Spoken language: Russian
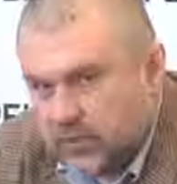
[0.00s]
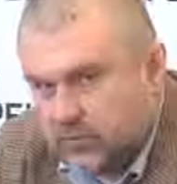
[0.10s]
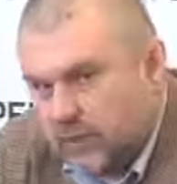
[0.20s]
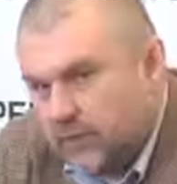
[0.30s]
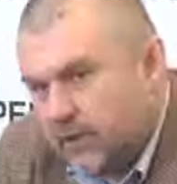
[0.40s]

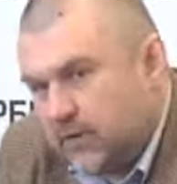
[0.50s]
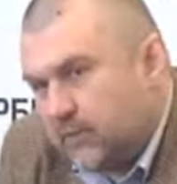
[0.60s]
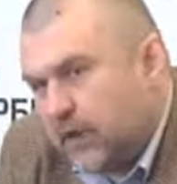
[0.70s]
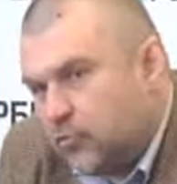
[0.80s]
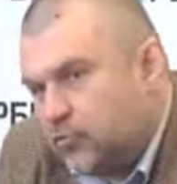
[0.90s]
Мы говорим,
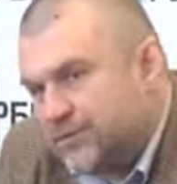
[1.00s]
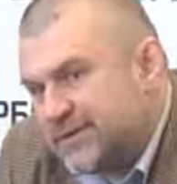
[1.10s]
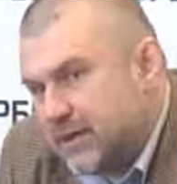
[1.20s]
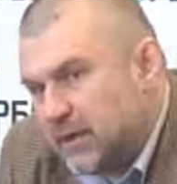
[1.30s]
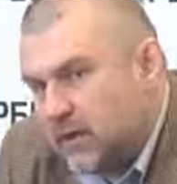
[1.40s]

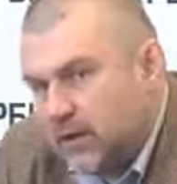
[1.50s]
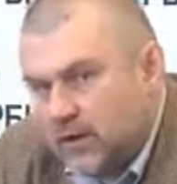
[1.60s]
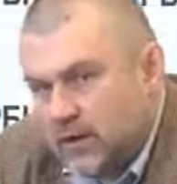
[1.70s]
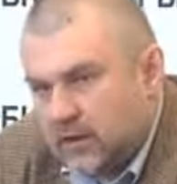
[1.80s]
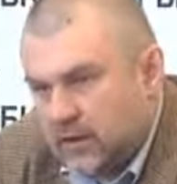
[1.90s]
коррупция
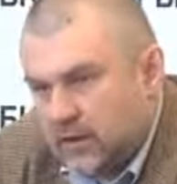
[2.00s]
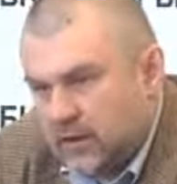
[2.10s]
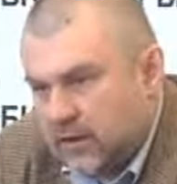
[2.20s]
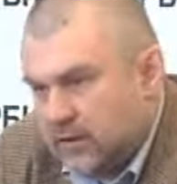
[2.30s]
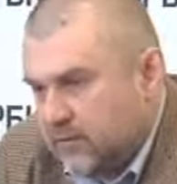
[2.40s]

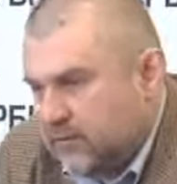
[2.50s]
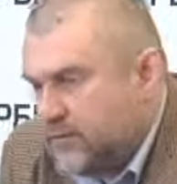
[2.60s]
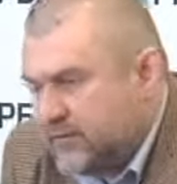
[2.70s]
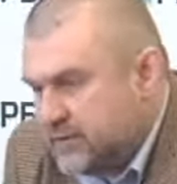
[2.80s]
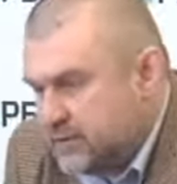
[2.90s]
э, в
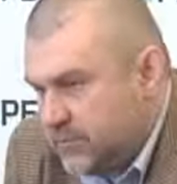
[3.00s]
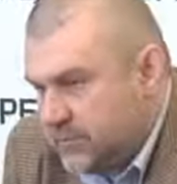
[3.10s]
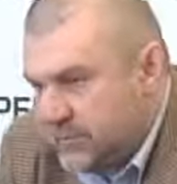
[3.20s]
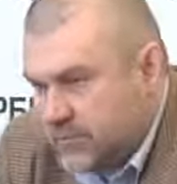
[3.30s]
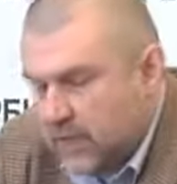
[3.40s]
бизнес
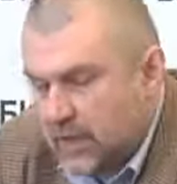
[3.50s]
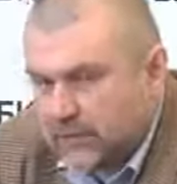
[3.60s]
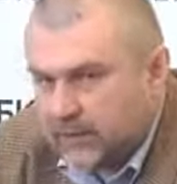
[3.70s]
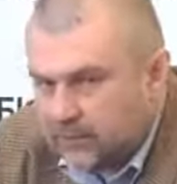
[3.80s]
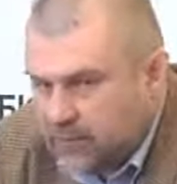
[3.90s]
перешла.
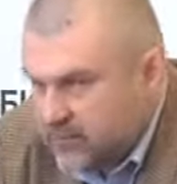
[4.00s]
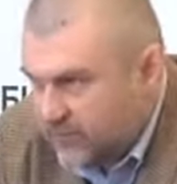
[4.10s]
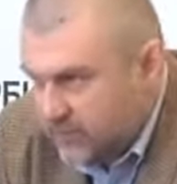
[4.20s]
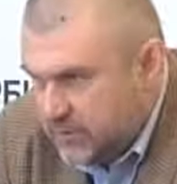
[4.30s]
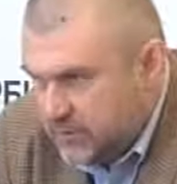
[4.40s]
Она не перешла
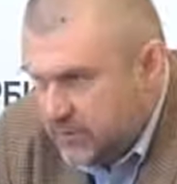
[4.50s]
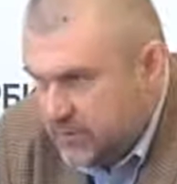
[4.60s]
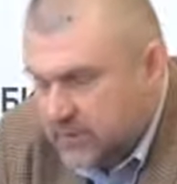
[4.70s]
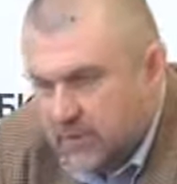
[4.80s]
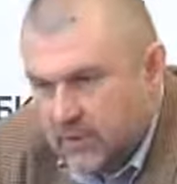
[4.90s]
в бизнес.